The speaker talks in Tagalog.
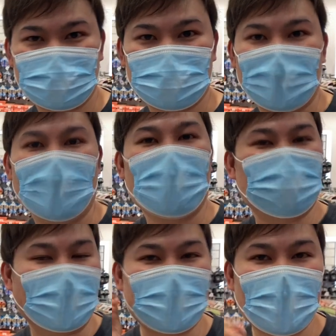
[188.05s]
Ang
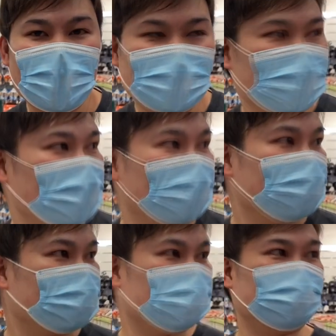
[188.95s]

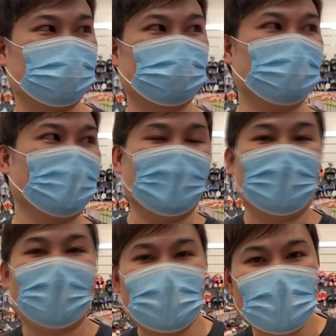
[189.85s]
pagkain. True.
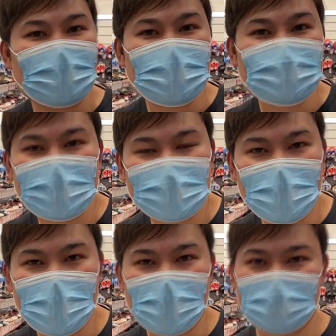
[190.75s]
Nakaset aside
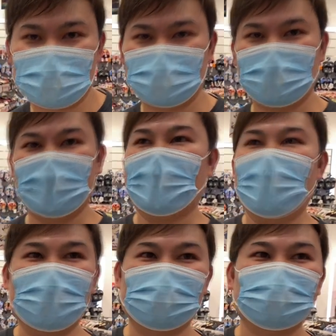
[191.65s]
lahat
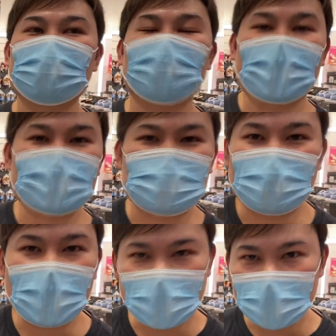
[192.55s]
ang pambayad sa
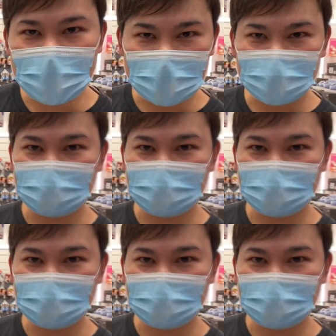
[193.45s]
bahay.